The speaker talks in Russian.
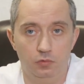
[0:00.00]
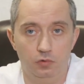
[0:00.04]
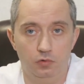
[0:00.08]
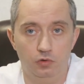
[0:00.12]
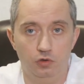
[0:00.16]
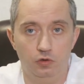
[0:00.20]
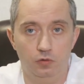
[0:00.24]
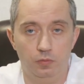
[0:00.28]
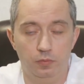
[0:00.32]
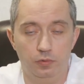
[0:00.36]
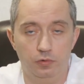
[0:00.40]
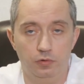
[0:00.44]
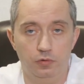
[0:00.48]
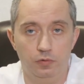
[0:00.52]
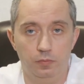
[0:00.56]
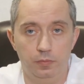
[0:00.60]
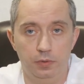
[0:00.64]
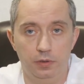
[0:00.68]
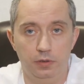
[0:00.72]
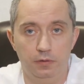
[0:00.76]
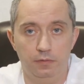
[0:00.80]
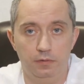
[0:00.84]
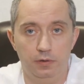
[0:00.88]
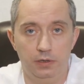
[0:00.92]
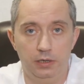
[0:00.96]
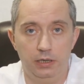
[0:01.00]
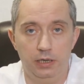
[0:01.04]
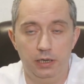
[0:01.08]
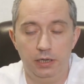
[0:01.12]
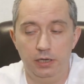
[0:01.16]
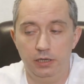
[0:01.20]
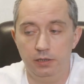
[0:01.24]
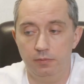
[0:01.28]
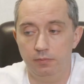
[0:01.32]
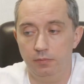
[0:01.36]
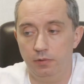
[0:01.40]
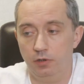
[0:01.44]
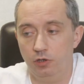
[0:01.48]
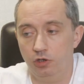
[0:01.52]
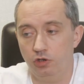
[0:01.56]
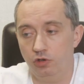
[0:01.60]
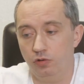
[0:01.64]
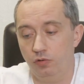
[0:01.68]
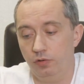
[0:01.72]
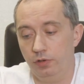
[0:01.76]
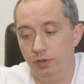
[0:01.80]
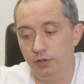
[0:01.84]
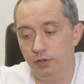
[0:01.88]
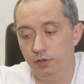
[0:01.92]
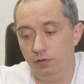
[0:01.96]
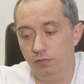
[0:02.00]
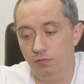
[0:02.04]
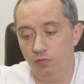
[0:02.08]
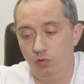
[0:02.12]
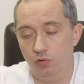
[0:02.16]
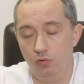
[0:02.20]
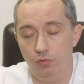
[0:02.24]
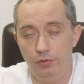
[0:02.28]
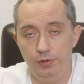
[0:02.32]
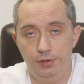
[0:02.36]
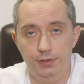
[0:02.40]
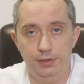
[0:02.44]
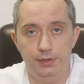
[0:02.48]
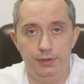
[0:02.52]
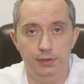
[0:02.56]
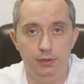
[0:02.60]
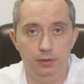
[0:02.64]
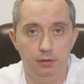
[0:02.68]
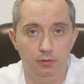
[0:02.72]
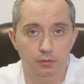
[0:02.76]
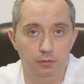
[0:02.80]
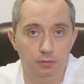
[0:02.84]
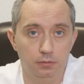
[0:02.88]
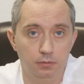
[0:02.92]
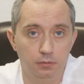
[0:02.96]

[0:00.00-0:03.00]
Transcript: то, что поступило в организм, должно из него уйти.